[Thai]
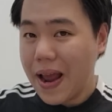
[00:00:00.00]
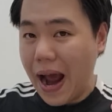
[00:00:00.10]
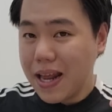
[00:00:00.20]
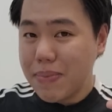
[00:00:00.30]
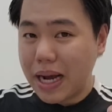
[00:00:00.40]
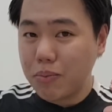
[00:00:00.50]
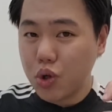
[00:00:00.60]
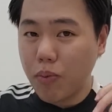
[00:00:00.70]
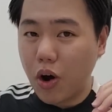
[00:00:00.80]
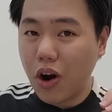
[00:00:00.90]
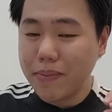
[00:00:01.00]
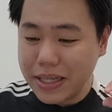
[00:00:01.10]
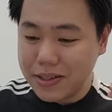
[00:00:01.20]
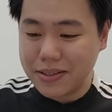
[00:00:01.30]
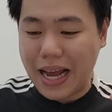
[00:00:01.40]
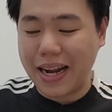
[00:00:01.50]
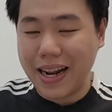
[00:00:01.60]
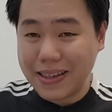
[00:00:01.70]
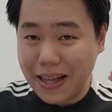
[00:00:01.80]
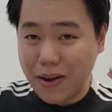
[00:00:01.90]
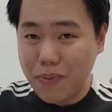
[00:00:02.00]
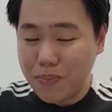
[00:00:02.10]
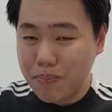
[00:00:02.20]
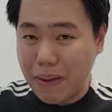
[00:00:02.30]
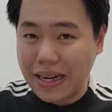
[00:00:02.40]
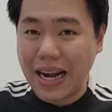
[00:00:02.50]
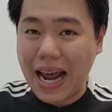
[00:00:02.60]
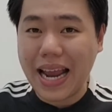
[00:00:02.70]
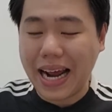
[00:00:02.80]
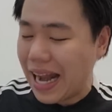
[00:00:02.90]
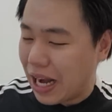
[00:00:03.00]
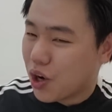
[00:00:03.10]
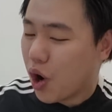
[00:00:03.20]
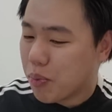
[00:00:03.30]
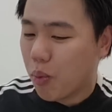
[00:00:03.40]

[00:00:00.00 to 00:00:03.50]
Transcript: อันนี้เป็นคำชมของคอลันิสเดอร์ซันนะแต่เดี๋ยวมันนั้นให้คะแนนน้อยผม